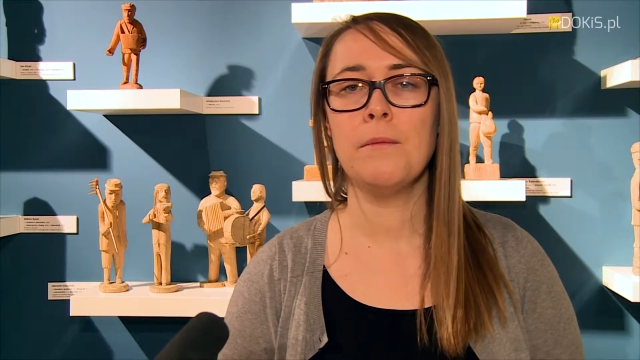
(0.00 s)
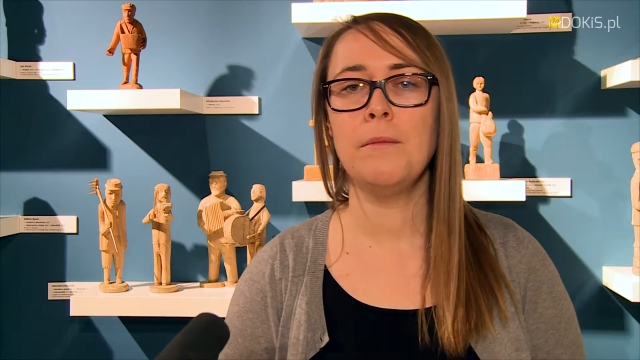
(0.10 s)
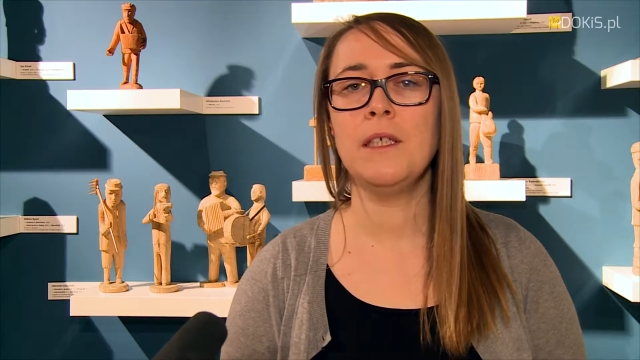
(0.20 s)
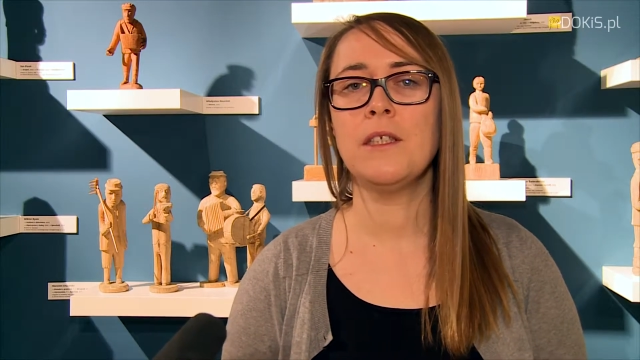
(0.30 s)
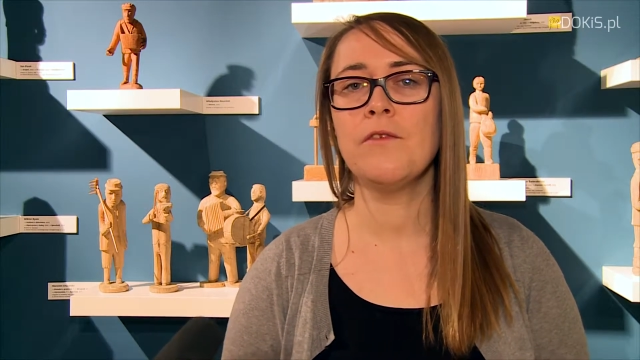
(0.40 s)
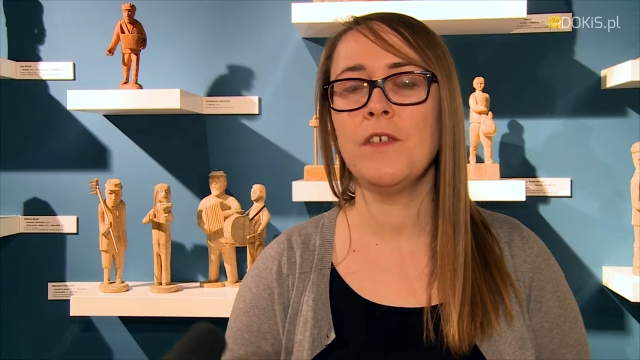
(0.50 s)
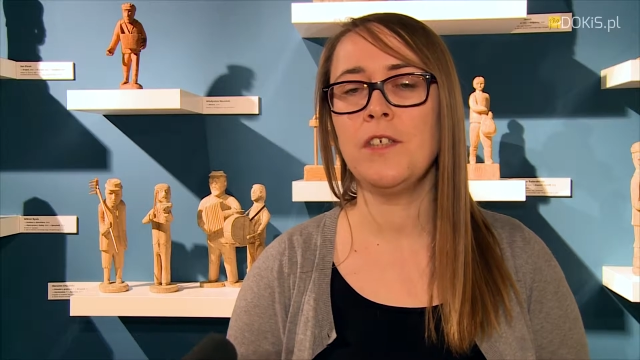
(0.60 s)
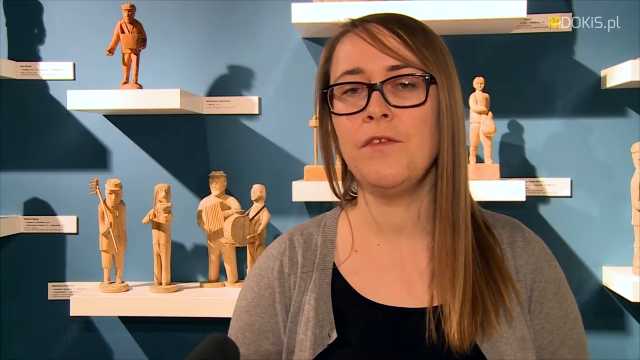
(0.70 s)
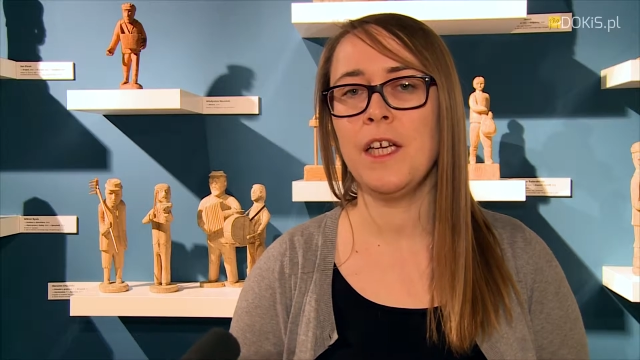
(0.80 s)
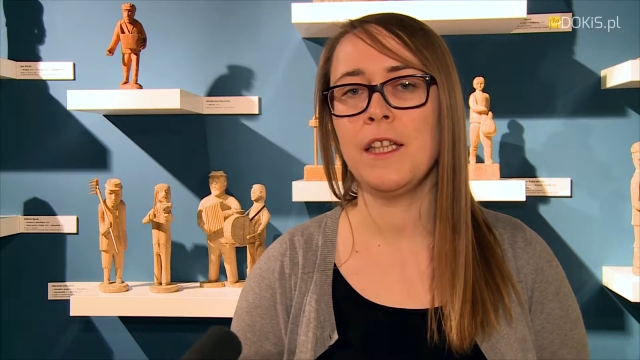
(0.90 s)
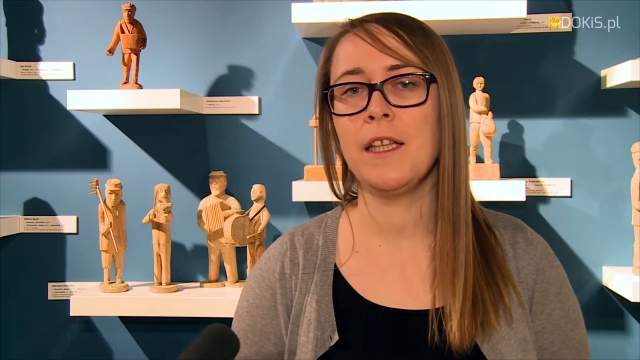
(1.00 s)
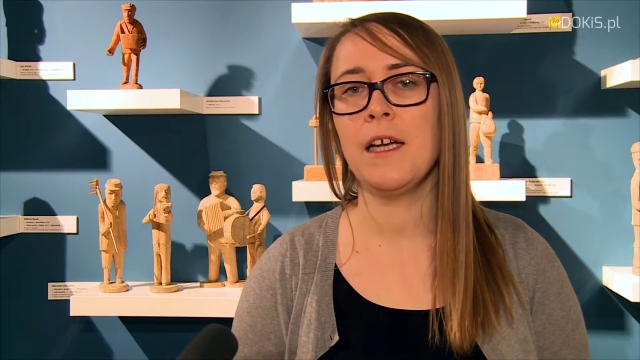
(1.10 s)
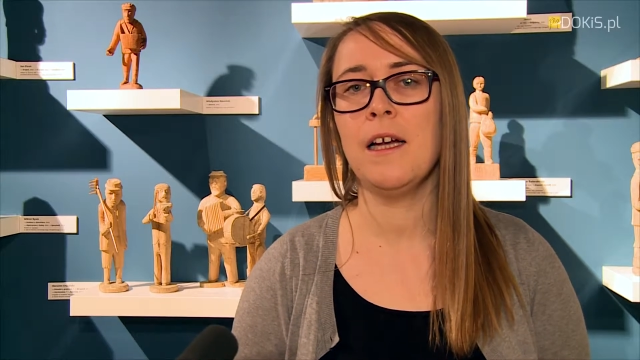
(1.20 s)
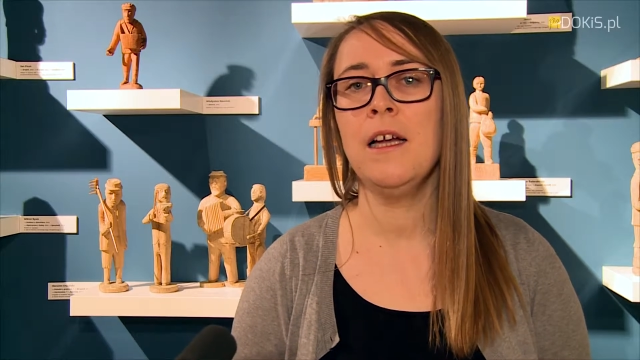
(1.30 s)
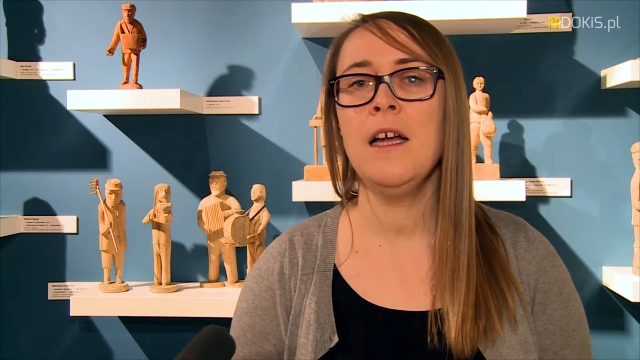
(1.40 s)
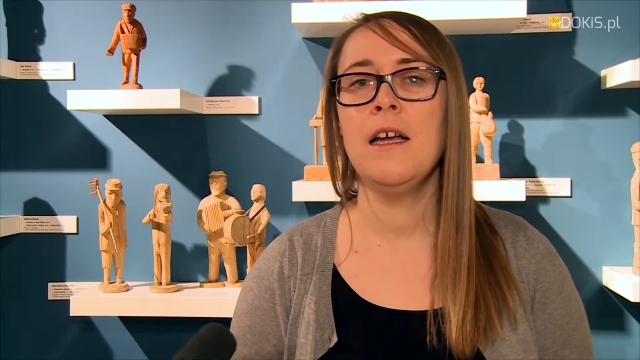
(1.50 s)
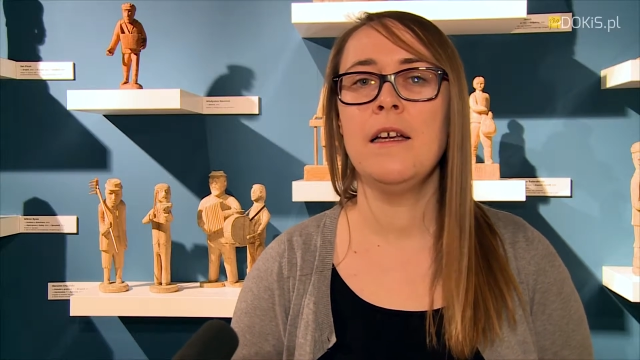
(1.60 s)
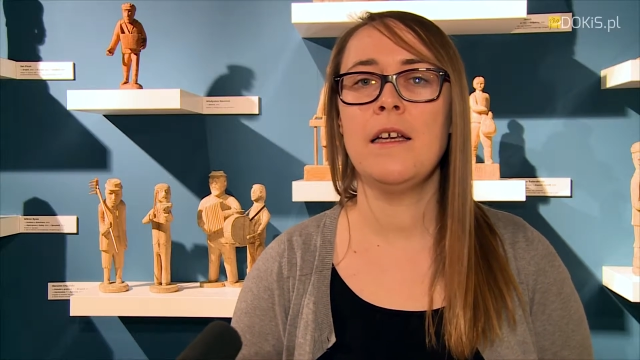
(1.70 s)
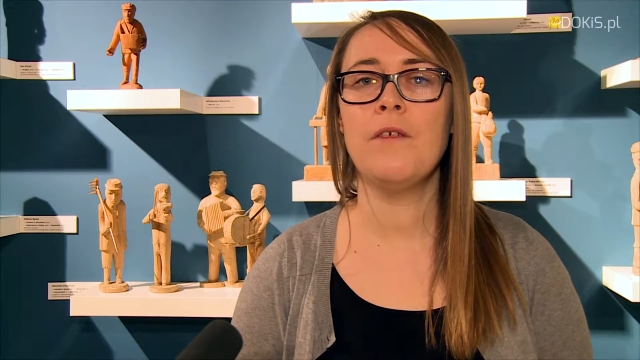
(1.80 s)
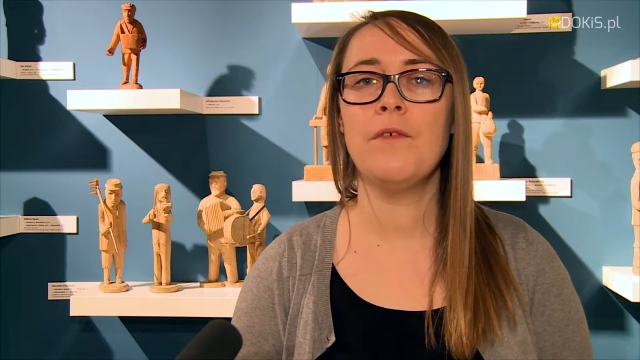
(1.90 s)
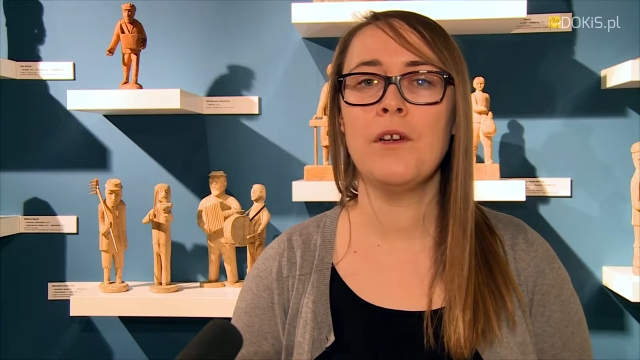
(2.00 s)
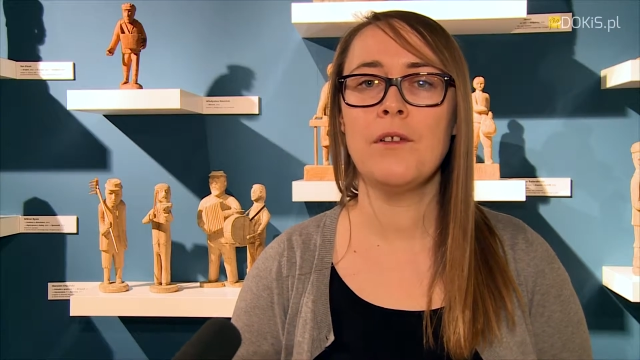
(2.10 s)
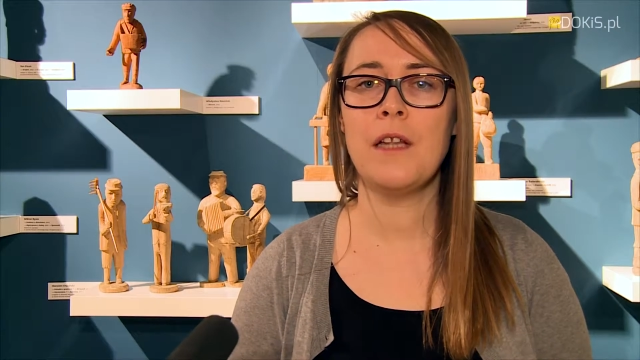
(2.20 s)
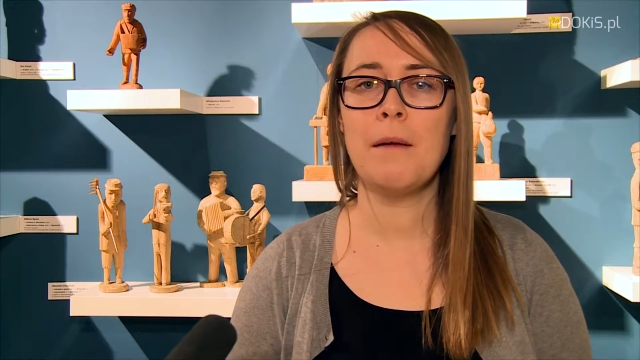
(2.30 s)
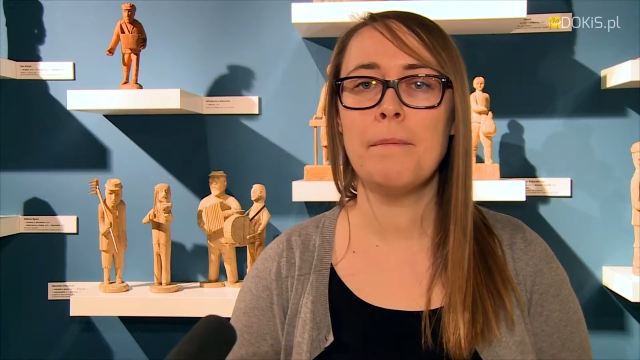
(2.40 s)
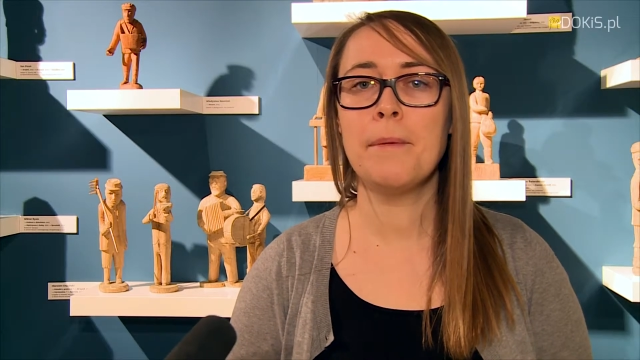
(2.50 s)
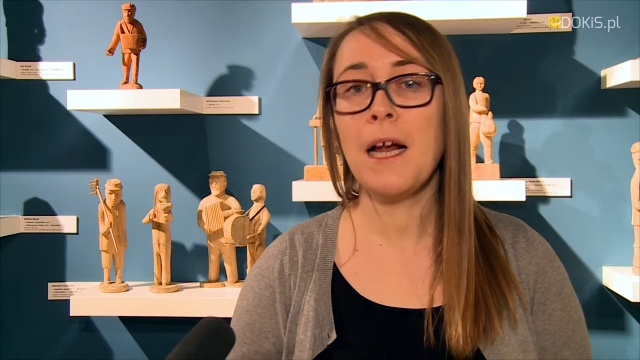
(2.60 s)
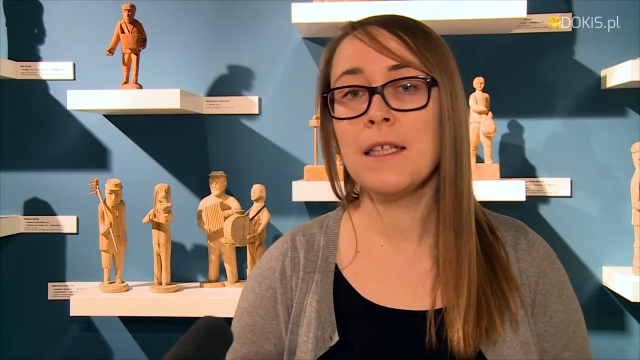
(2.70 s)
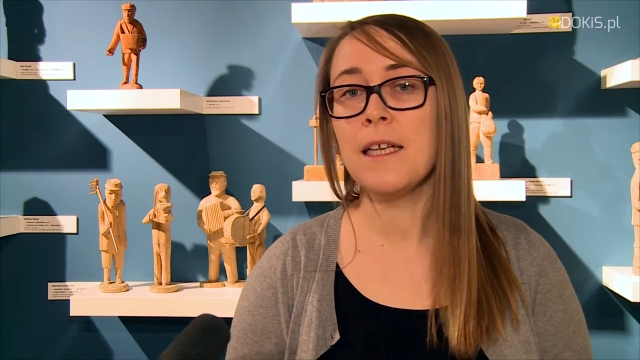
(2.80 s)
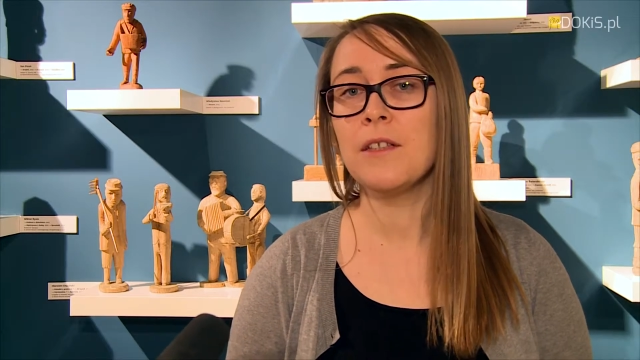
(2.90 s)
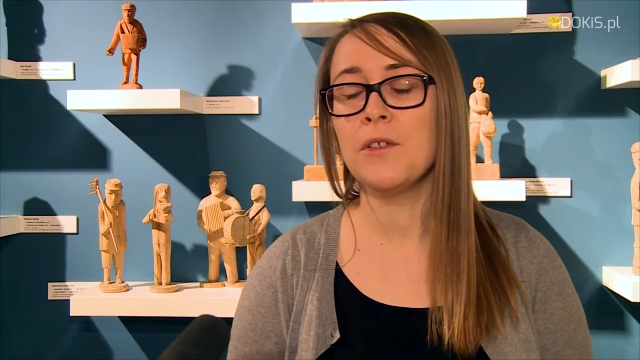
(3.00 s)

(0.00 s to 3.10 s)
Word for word: miejscowe święta, e, jak wygląda praca